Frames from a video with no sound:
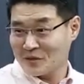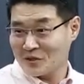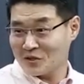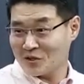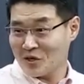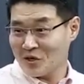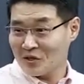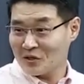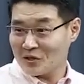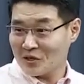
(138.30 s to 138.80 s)

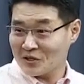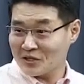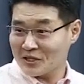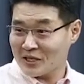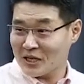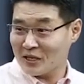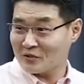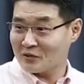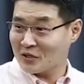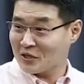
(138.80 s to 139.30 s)
그죠?
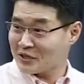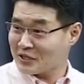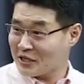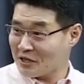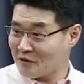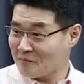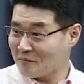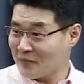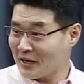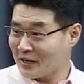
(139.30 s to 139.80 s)
러시아하고
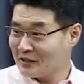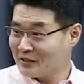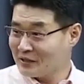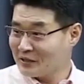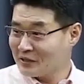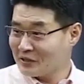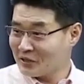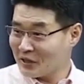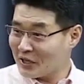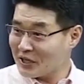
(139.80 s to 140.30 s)
러시아 연방.
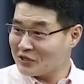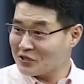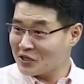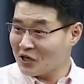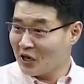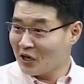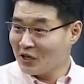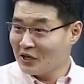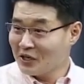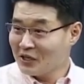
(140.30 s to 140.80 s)

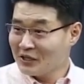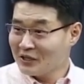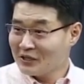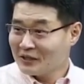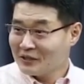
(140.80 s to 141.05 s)
되겠죠?